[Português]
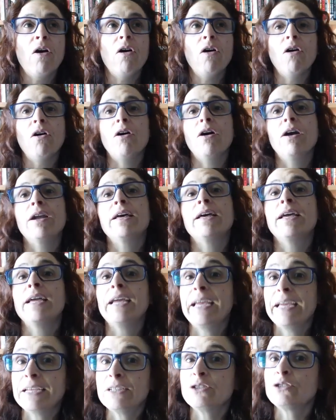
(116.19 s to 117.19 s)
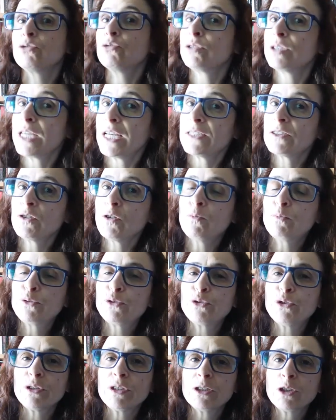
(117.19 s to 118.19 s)
Ora, é José, sou
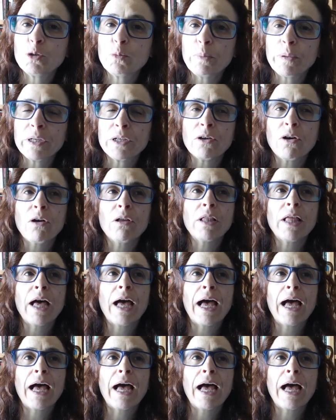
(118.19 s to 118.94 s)
professora de espanhol